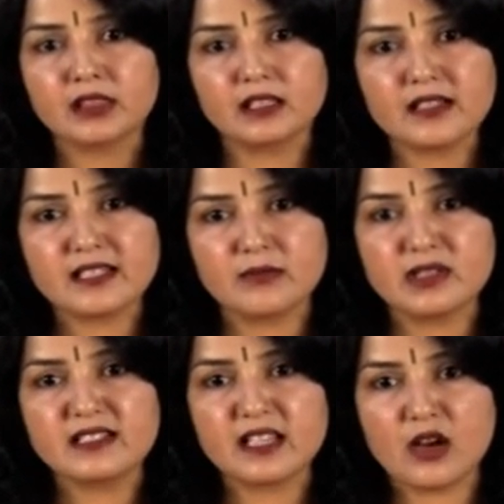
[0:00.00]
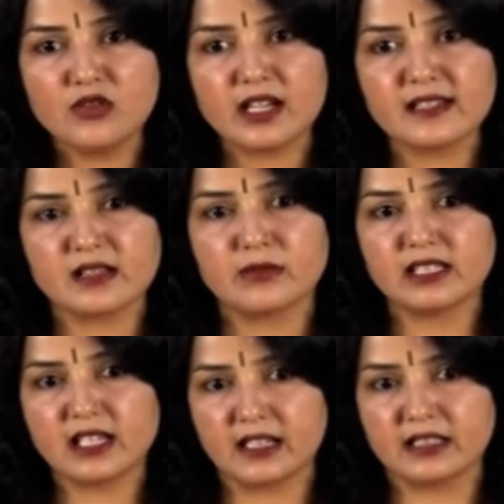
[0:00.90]
तथा समस्याओं का
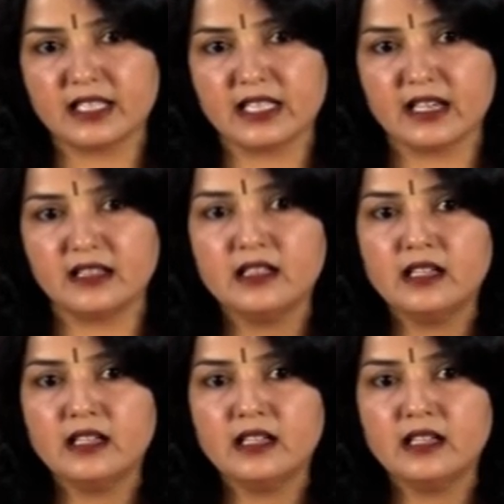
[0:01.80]
समाधान किया